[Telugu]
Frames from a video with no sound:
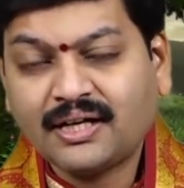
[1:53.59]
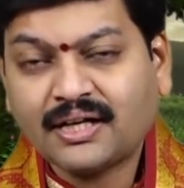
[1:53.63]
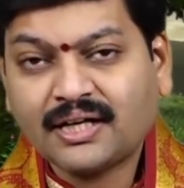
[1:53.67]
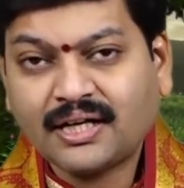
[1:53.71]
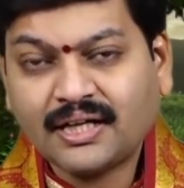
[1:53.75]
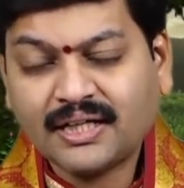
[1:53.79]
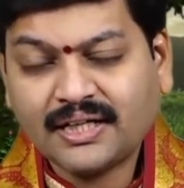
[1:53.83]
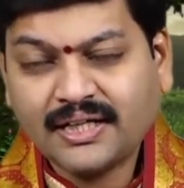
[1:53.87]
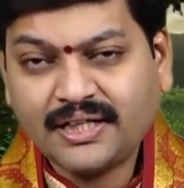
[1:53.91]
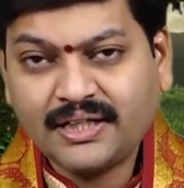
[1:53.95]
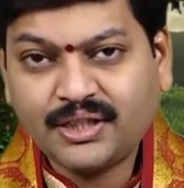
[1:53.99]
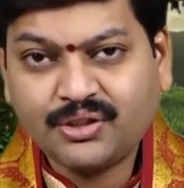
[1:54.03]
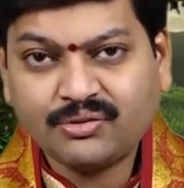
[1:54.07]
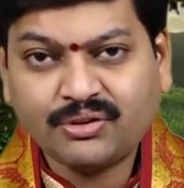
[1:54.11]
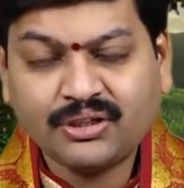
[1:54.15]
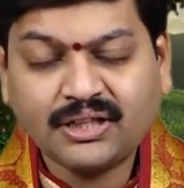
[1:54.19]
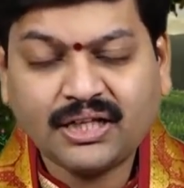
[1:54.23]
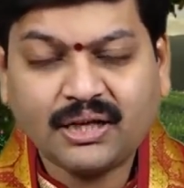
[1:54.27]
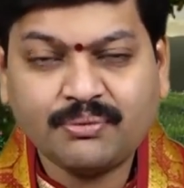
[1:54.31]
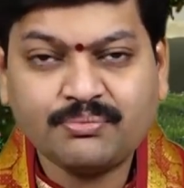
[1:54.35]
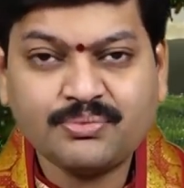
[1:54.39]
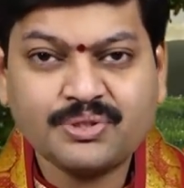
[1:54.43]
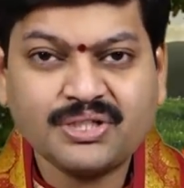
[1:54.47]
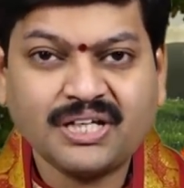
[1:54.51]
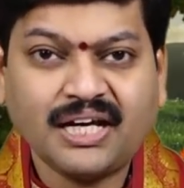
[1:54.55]
కనుక ఇటువంటి
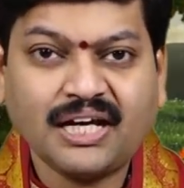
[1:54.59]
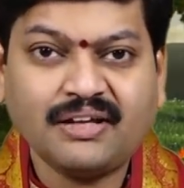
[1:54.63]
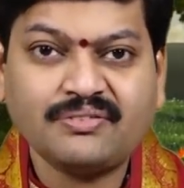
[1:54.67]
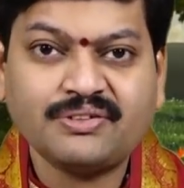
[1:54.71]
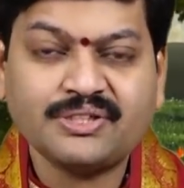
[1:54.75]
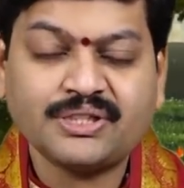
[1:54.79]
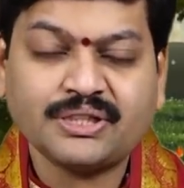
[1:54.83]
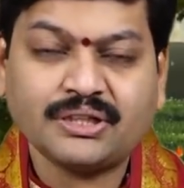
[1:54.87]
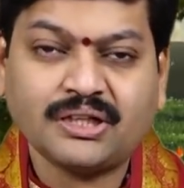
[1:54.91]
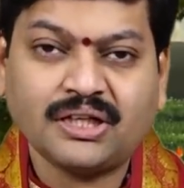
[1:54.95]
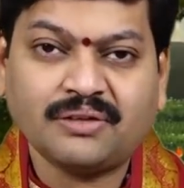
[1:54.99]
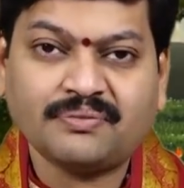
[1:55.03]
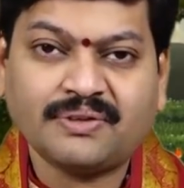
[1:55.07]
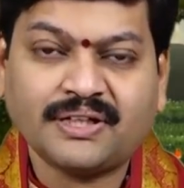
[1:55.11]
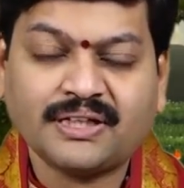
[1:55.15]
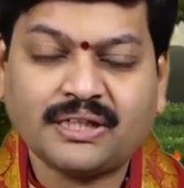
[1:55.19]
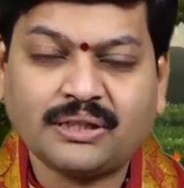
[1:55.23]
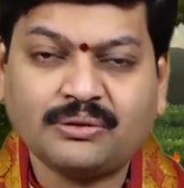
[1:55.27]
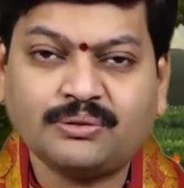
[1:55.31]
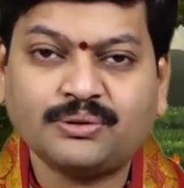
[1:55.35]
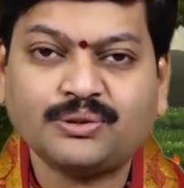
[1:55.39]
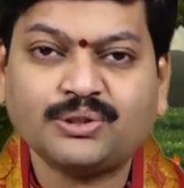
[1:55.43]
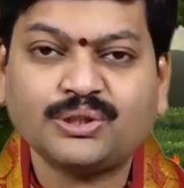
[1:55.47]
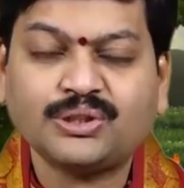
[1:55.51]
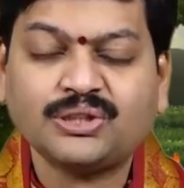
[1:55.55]
అంశాల విషయంలో
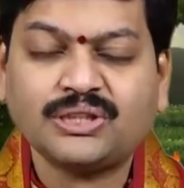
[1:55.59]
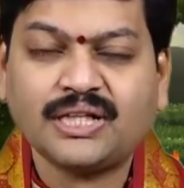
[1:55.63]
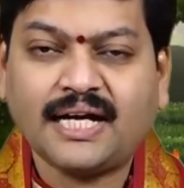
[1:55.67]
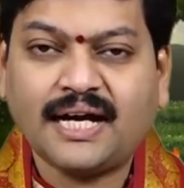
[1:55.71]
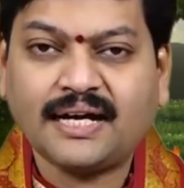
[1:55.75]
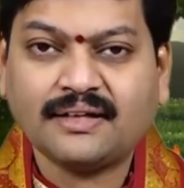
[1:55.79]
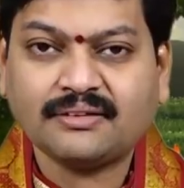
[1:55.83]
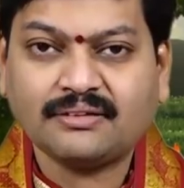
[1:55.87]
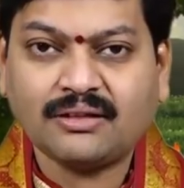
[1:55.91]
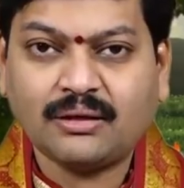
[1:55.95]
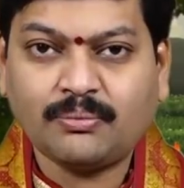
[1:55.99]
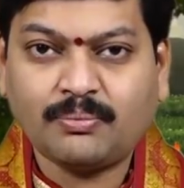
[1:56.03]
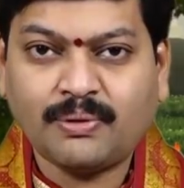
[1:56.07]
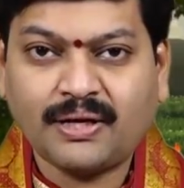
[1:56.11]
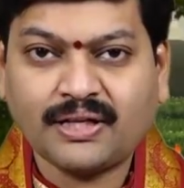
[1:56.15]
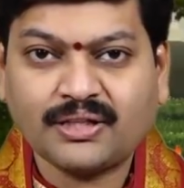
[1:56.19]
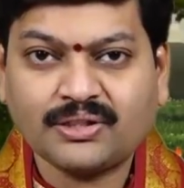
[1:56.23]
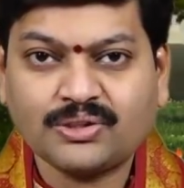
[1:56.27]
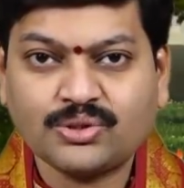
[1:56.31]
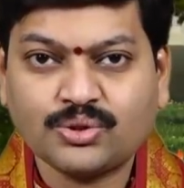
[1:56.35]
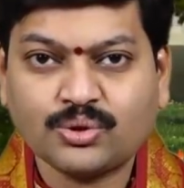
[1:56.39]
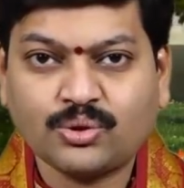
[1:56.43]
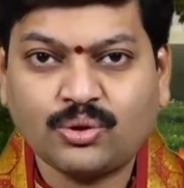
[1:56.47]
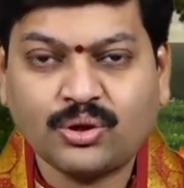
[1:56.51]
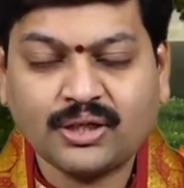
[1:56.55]
మాత్రం కొంచెం జాగ్రత్తలు
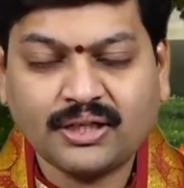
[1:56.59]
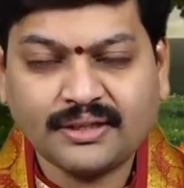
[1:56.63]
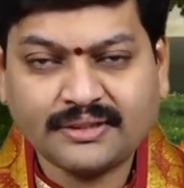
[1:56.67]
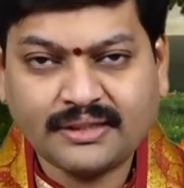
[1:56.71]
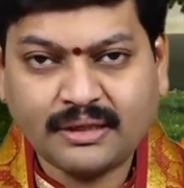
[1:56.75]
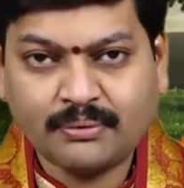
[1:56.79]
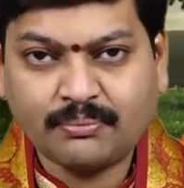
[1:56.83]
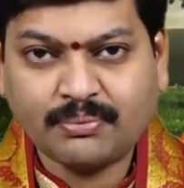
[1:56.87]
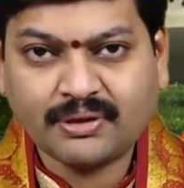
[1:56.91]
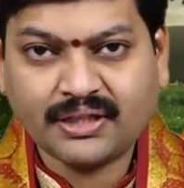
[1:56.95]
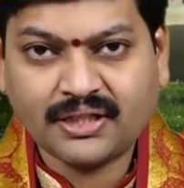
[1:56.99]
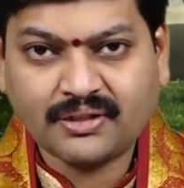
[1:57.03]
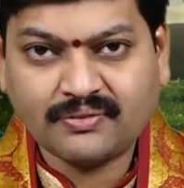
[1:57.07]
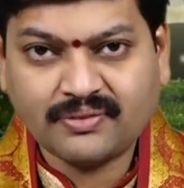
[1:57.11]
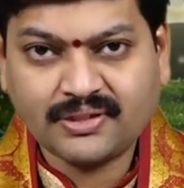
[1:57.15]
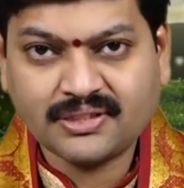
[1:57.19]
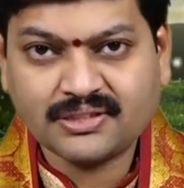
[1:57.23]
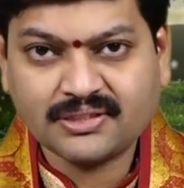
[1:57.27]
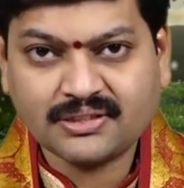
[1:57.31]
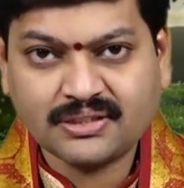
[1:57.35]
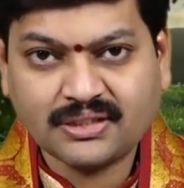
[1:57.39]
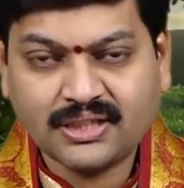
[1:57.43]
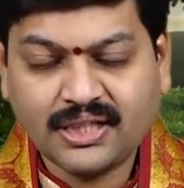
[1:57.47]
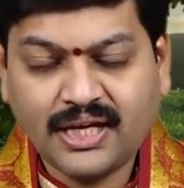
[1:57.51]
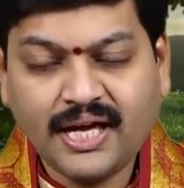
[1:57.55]
పాటించుకోక తప్పనటువంటి
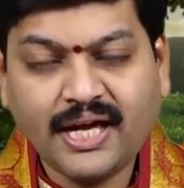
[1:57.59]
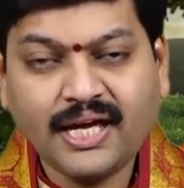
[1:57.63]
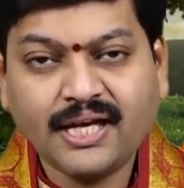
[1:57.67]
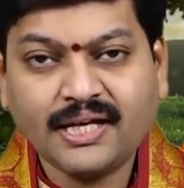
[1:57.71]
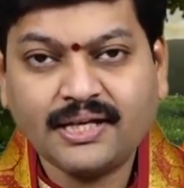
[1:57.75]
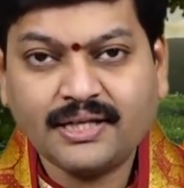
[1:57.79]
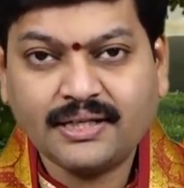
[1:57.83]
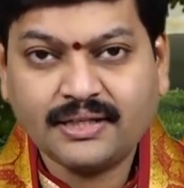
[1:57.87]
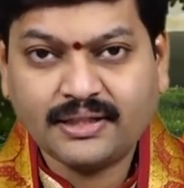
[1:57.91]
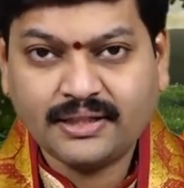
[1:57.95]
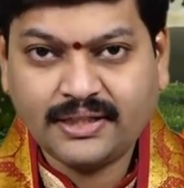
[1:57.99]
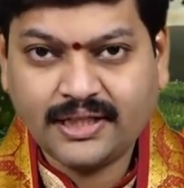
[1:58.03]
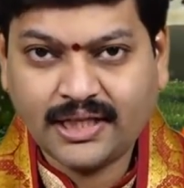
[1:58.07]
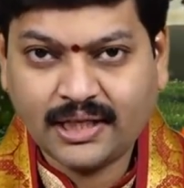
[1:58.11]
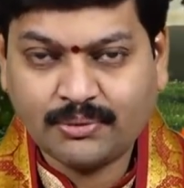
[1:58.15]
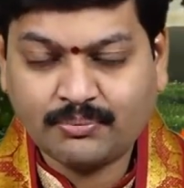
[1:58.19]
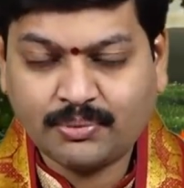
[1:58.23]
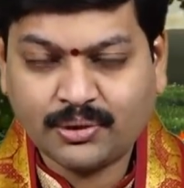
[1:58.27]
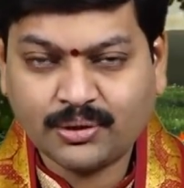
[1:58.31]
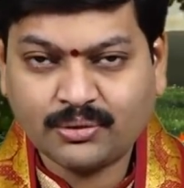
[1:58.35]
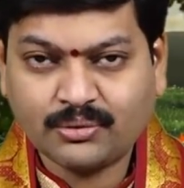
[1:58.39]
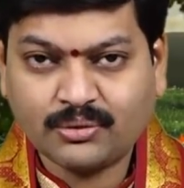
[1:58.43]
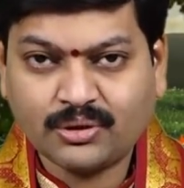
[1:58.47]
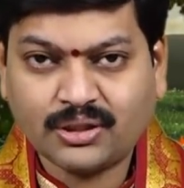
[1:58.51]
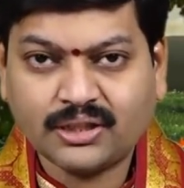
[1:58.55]
స్థితియే
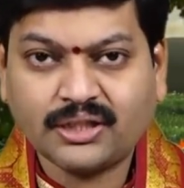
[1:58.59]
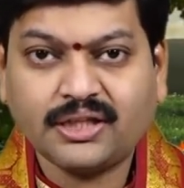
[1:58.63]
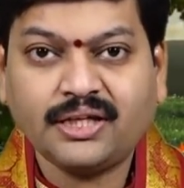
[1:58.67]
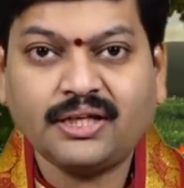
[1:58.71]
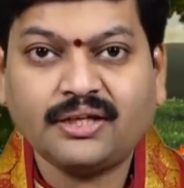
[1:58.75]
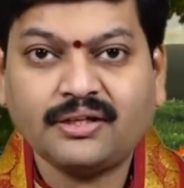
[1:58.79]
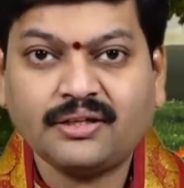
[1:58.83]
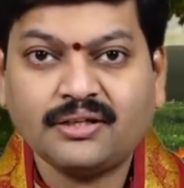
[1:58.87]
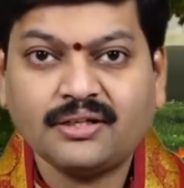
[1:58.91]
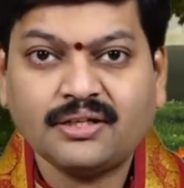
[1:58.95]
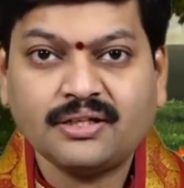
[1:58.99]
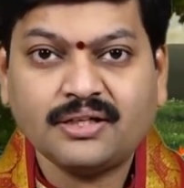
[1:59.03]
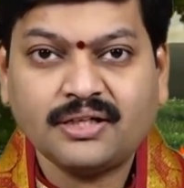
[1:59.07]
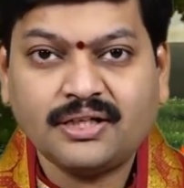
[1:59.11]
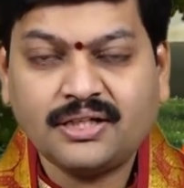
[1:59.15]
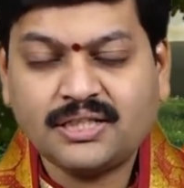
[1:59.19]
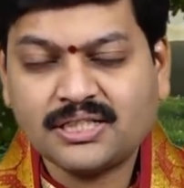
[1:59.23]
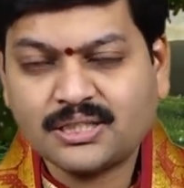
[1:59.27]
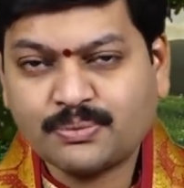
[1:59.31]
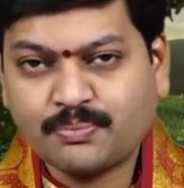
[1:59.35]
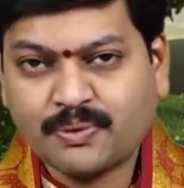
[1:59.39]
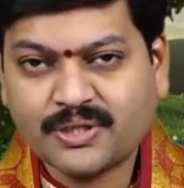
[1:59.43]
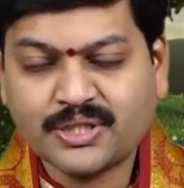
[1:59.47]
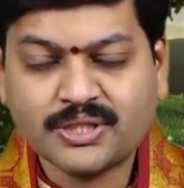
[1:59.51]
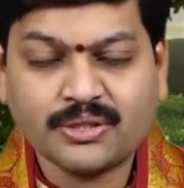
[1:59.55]
ఏర్పడుతున్నది ఇది
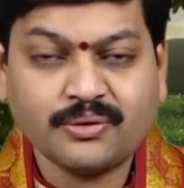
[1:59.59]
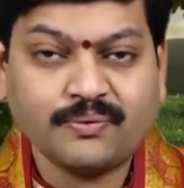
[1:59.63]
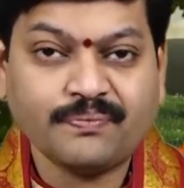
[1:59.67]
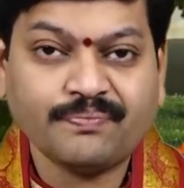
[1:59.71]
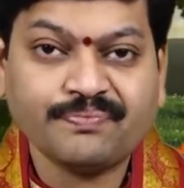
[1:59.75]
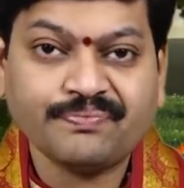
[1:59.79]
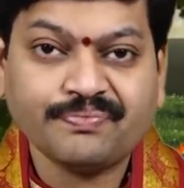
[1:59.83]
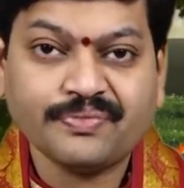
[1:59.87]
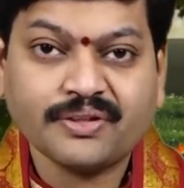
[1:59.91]
స్పష్టం